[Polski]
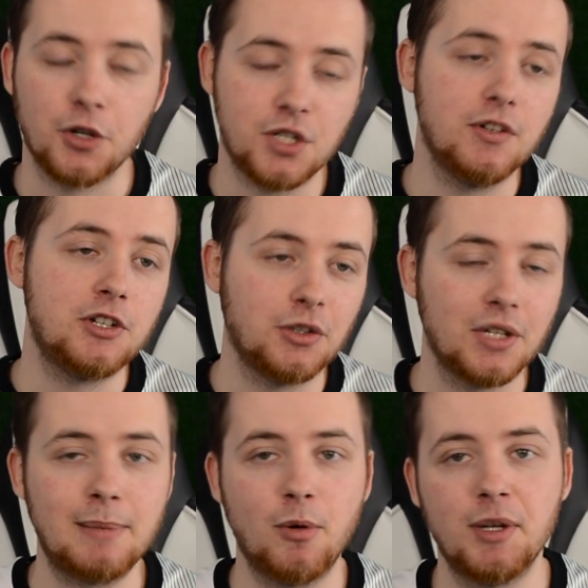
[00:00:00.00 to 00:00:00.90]
Oczywiście to
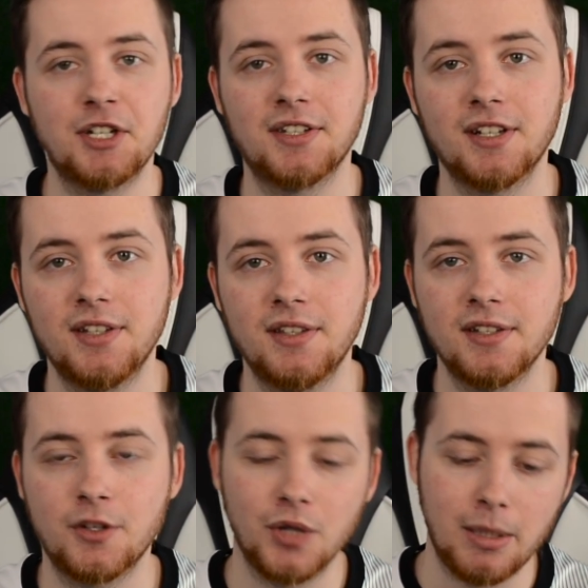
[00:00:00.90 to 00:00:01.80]
nie był Manchester
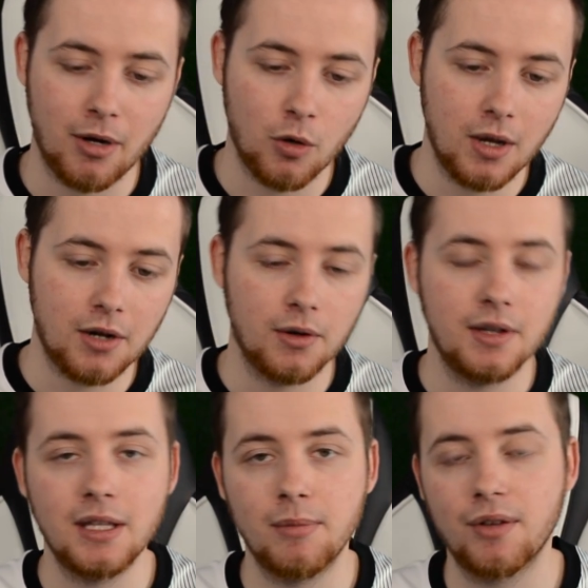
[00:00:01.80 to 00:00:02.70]
City z Kunem Aguero
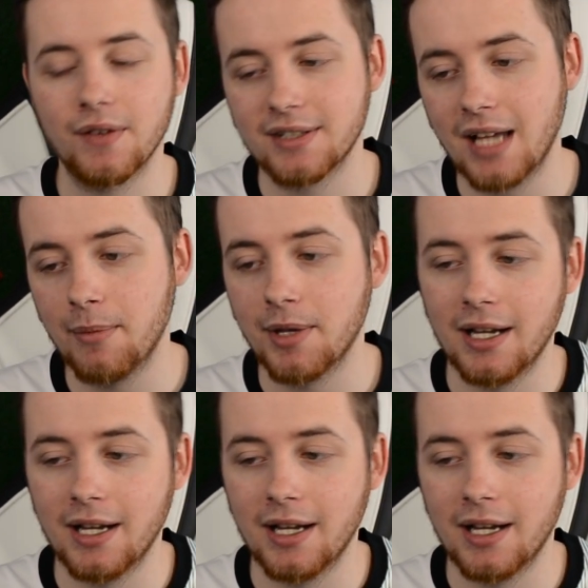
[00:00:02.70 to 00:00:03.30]
i innymi gwiazdami,